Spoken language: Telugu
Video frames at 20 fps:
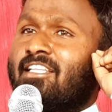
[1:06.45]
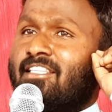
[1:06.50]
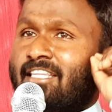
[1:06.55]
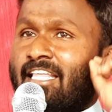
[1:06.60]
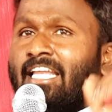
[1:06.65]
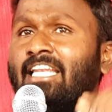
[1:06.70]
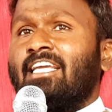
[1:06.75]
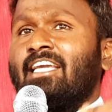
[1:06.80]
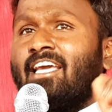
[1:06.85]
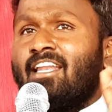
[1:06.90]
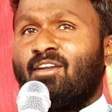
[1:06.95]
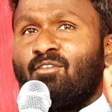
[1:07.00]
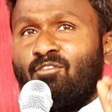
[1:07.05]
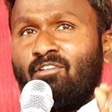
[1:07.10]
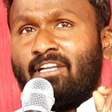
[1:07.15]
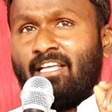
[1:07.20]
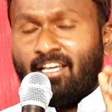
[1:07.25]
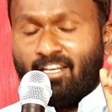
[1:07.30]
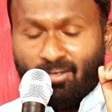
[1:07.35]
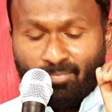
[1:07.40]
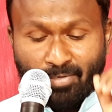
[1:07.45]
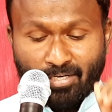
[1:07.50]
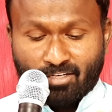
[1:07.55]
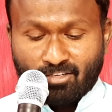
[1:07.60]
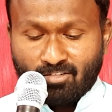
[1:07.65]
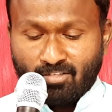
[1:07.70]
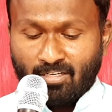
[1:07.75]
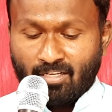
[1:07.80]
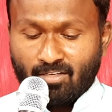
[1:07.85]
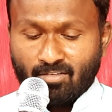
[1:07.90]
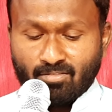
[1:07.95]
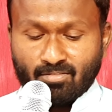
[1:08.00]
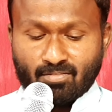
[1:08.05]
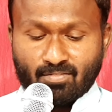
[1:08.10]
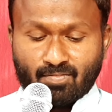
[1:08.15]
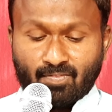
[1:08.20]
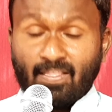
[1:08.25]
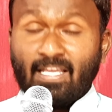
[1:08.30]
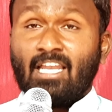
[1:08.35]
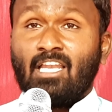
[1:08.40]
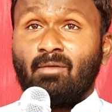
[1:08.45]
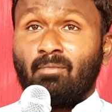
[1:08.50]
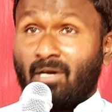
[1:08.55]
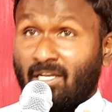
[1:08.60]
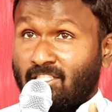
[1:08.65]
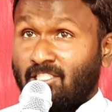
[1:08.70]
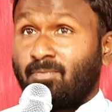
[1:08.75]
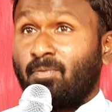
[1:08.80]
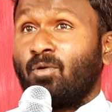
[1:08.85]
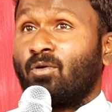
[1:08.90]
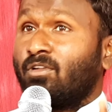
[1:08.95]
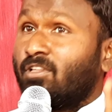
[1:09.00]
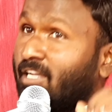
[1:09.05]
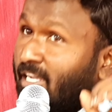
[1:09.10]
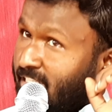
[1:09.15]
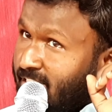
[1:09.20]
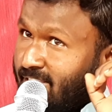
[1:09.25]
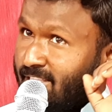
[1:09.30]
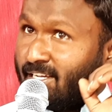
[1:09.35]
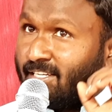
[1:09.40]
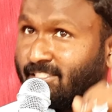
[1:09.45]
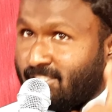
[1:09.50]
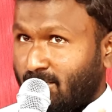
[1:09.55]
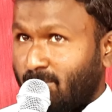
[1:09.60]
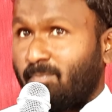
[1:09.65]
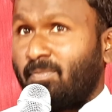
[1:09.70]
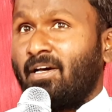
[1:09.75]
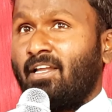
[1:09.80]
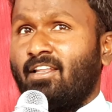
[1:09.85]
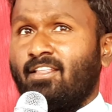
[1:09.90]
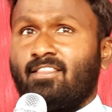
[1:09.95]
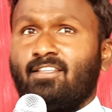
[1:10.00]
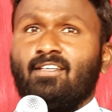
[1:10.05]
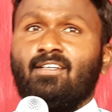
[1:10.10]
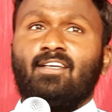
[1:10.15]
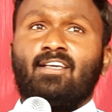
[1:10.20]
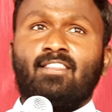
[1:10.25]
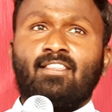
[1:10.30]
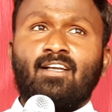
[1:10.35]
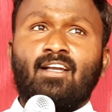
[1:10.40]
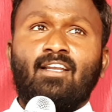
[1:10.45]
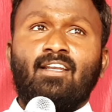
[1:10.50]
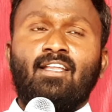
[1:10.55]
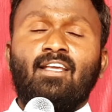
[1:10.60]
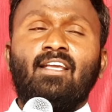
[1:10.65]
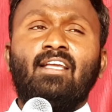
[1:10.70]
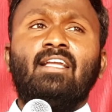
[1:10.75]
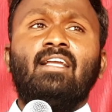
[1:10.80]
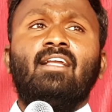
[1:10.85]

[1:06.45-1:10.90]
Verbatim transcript: దేనికైనా ఉంటాయని పెట్టుకున్నాను దేన్ని మర్చిపోకూడదు ఖచ్చితంగా చెప్పాలి అది ఎందుకంటే